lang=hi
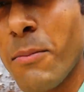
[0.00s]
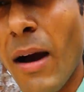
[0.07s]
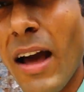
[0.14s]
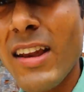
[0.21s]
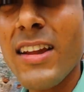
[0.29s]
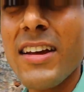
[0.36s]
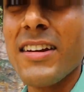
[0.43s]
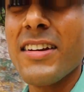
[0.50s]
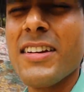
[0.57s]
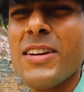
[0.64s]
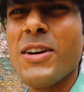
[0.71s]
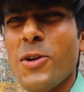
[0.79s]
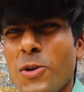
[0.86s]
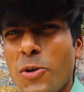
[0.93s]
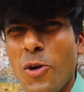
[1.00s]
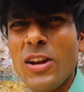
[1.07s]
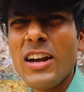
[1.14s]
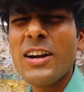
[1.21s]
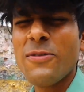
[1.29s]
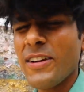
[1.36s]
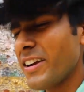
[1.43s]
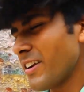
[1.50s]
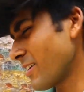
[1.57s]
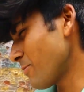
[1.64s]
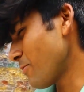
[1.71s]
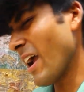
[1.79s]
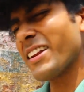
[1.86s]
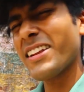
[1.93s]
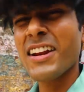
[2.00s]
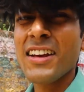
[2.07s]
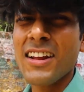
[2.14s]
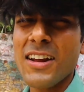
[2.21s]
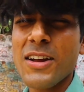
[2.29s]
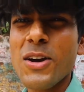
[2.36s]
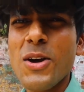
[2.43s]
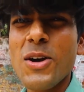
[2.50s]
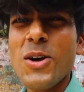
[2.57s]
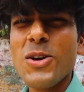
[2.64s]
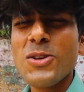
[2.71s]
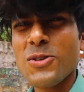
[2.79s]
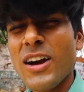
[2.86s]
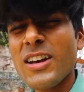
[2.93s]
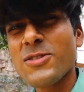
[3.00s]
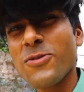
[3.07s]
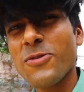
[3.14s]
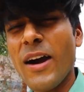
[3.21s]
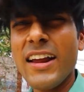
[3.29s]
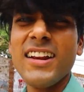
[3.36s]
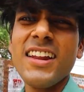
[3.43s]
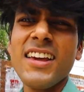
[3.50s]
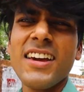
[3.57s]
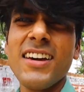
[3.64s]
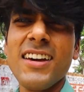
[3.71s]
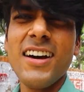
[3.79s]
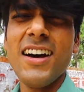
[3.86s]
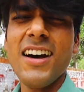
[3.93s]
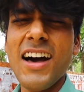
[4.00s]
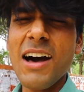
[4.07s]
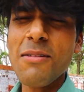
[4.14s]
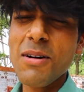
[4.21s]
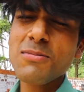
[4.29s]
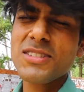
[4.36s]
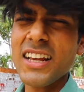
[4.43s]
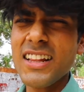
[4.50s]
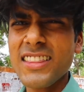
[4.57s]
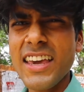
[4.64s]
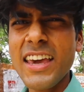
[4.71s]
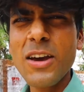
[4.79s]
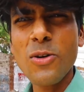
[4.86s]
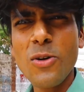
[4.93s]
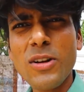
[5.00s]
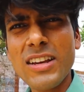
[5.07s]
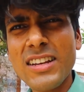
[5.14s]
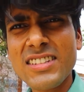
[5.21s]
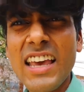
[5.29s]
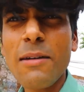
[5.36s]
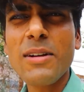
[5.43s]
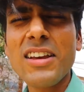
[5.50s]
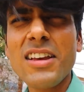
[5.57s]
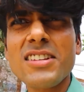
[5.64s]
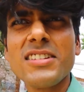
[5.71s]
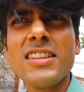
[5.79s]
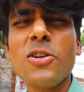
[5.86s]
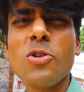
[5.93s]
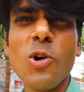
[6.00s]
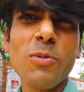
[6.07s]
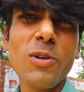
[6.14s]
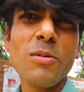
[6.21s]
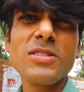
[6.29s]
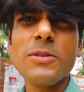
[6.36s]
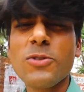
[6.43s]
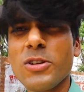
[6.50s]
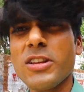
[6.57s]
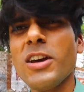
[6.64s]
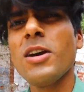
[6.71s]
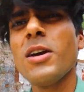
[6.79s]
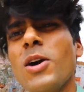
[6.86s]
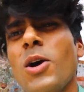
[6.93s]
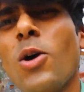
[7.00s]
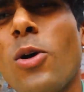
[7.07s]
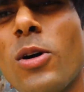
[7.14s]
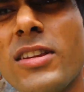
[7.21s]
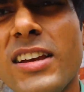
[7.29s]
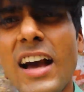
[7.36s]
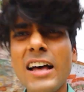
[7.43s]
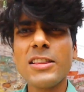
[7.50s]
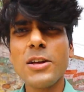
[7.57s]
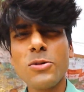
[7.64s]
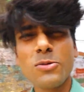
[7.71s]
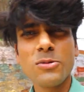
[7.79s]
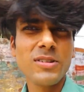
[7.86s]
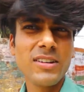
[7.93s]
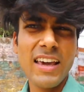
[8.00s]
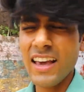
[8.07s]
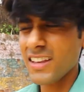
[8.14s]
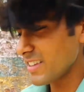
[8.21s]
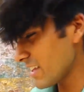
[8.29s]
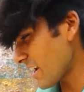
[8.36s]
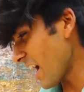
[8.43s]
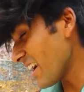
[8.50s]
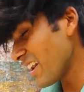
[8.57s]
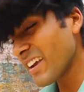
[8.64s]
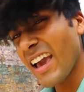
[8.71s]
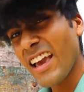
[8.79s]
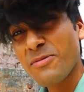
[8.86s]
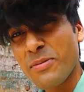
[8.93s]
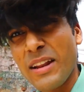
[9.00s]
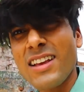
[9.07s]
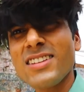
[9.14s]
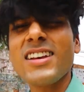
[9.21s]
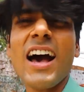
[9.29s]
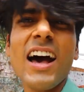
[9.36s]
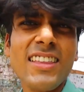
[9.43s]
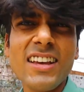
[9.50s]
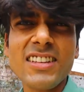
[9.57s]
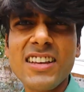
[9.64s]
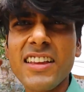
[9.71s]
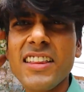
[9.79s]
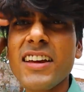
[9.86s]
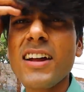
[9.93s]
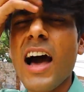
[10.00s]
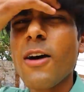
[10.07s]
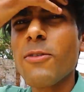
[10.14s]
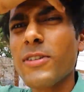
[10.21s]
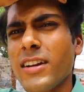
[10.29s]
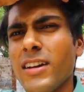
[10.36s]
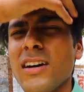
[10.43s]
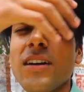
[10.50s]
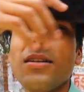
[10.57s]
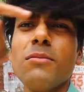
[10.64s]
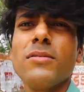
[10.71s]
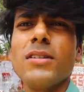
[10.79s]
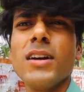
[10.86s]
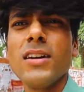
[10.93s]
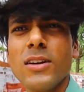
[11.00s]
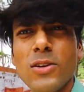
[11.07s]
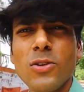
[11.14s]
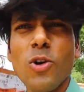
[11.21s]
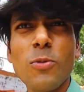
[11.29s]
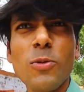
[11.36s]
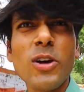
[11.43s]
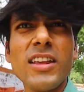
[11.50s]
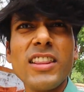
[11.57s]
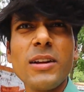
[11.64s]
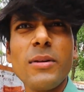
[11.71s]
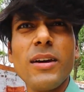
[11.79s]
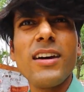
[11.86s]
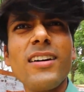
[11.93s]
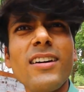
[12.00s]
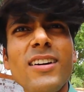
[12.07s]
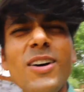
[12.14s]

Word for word: हिमालयन रॉयल एनफील्ड पाइन ग्रीन कलर सो गाइज फाइनली अब हम चलते हैं और इस कैमरे से सीधा गोप्रो में शिफ्ट होते हैं और दिखाता हूँ कैसी राइडिंग का एक्सपीरियंस आता है इसके अंदर आफ्टर गोप्रो uh, के अंदर में